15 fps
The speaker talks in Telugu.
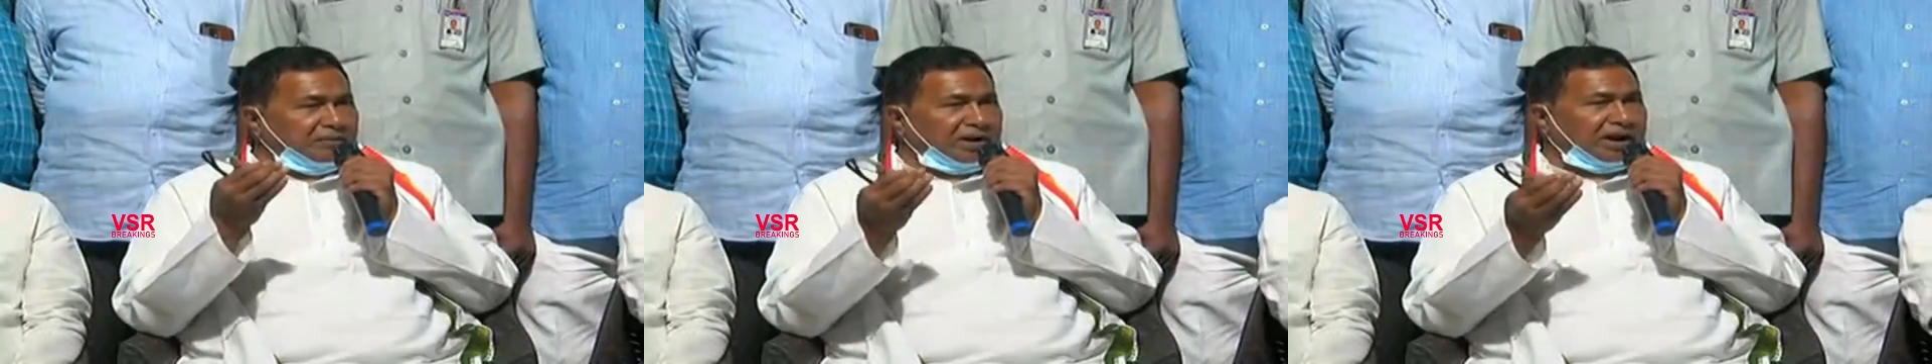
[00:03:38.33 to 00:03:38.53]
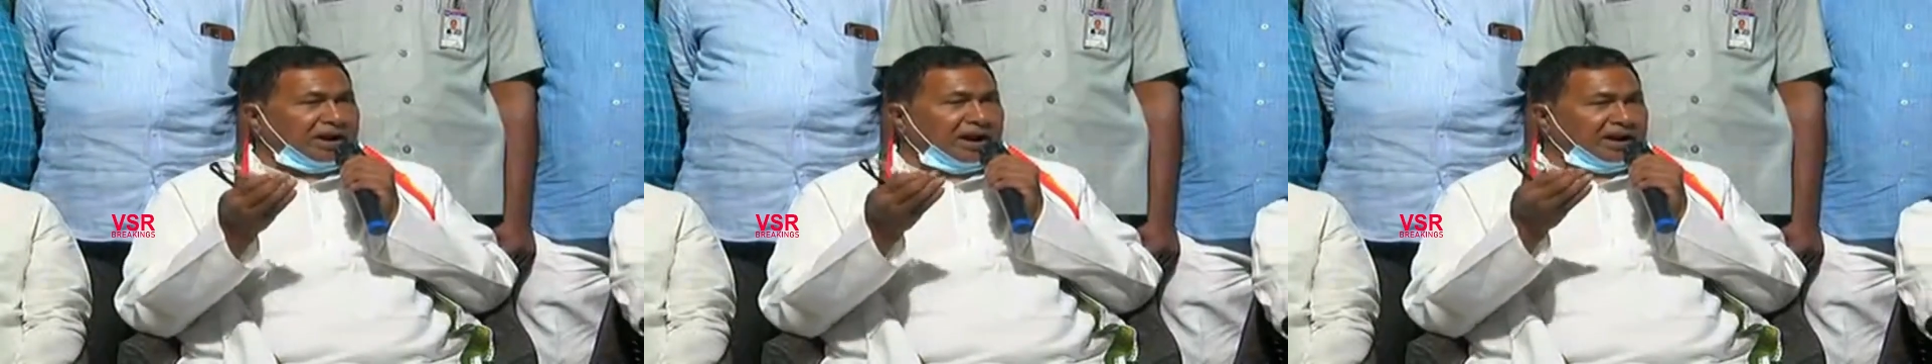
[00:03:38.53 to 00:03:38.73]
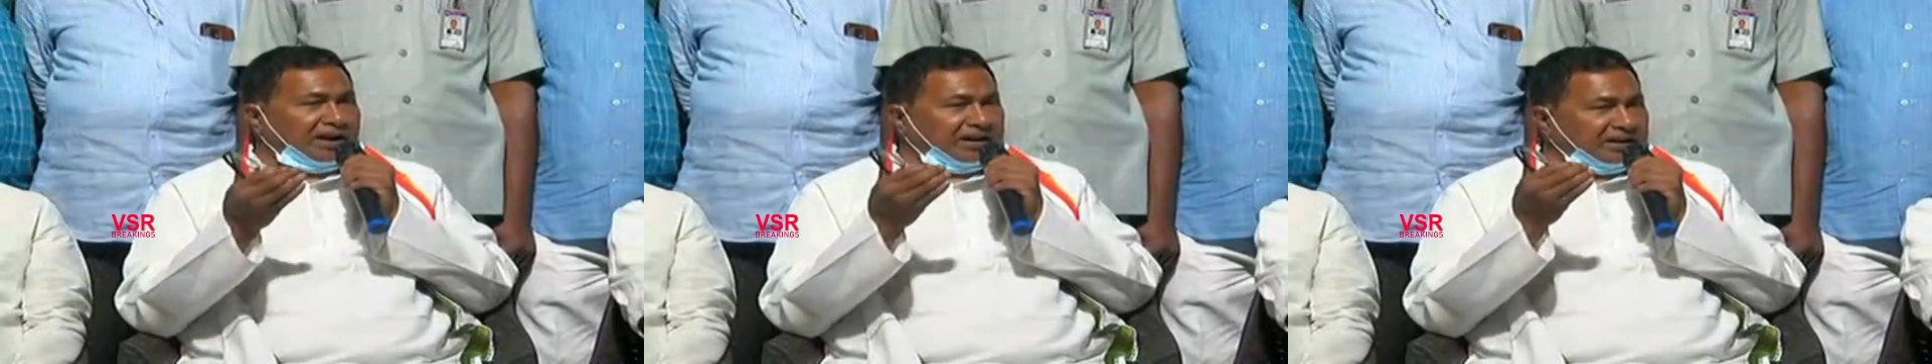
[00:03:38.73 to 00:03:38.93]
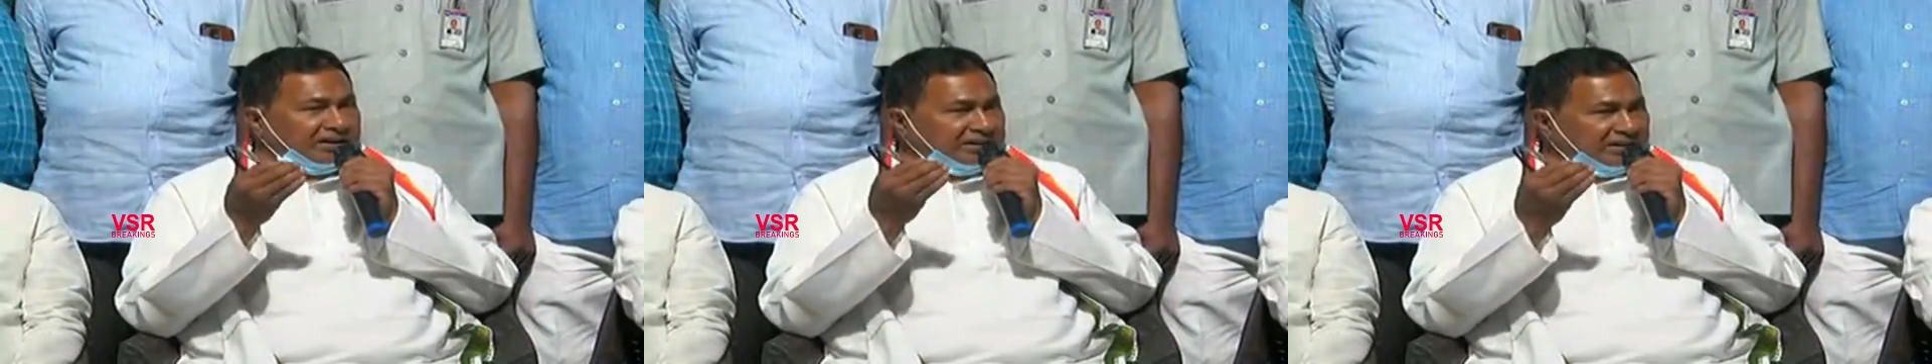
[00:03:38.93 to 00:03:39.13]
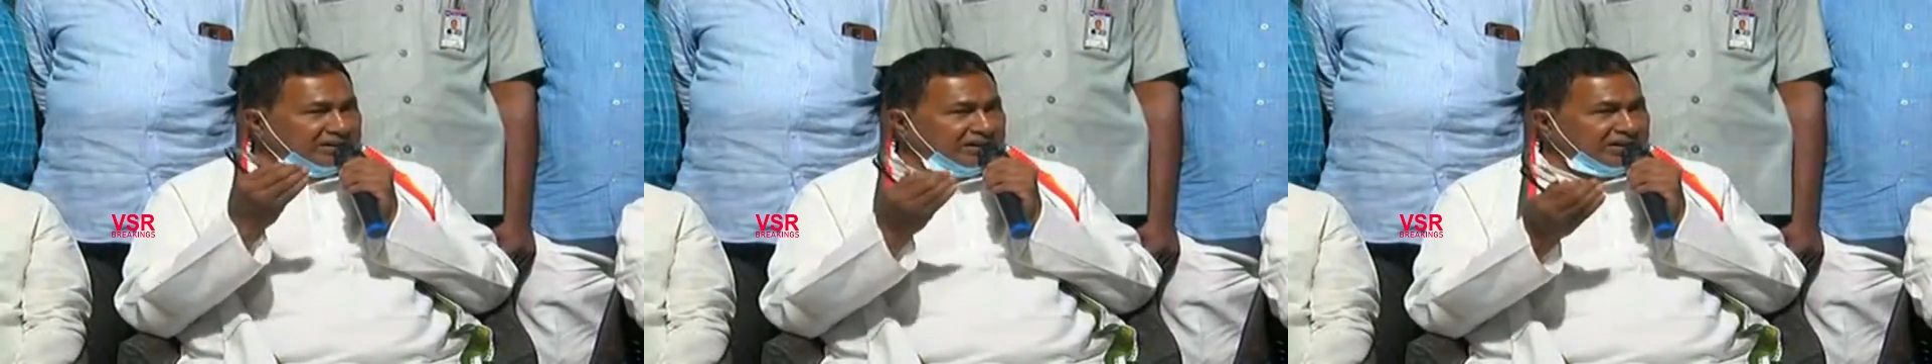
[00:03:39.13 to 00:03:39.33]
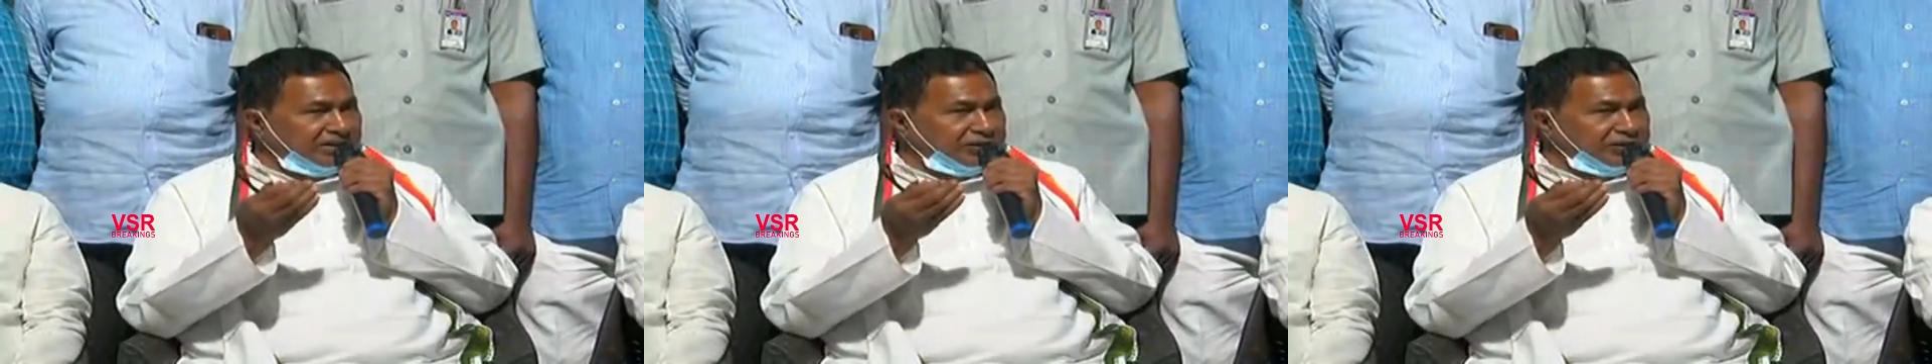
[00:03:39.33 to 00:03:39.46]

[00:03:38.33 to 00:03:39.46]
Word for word: మన కార్యకర్తలను